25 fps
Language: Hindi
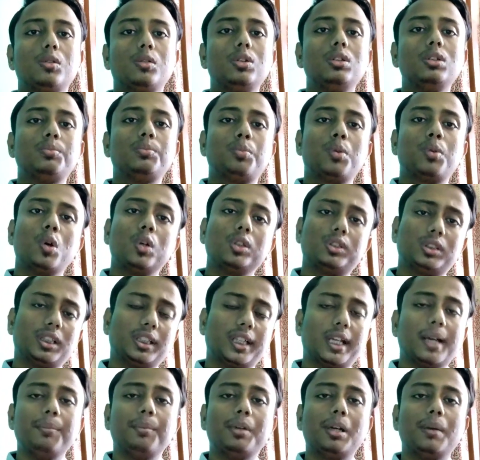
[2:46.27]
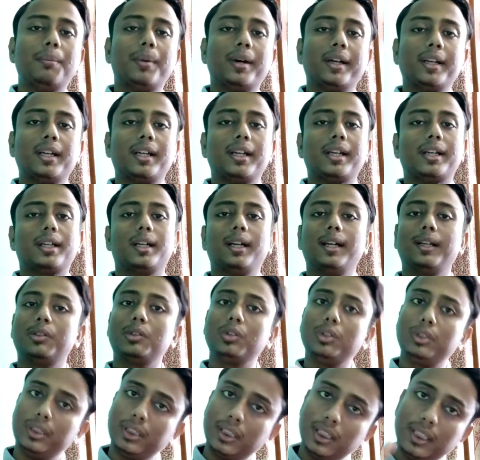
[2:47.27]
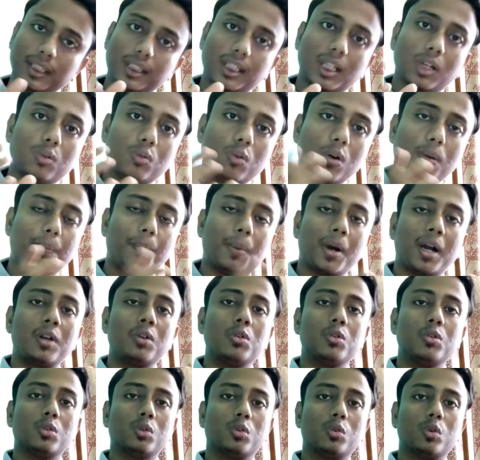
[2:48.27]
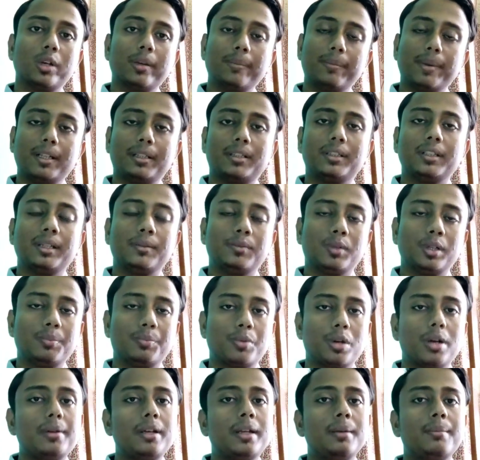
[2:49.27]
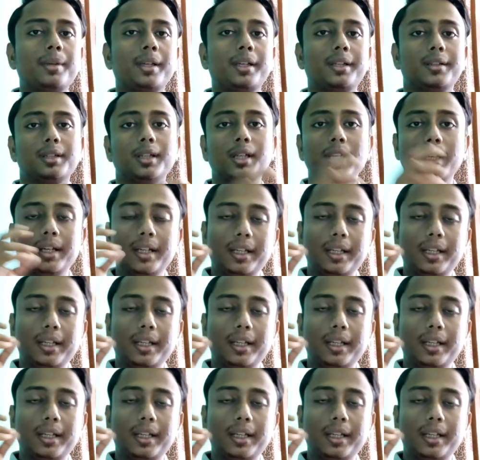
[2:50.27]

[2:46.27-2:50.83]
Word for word: कुछ फ्लोचर टाइप का बना रखा है तो ठीक है वो पढ़ो कोई बात नहीं कोई प्रॉब्लम नहीं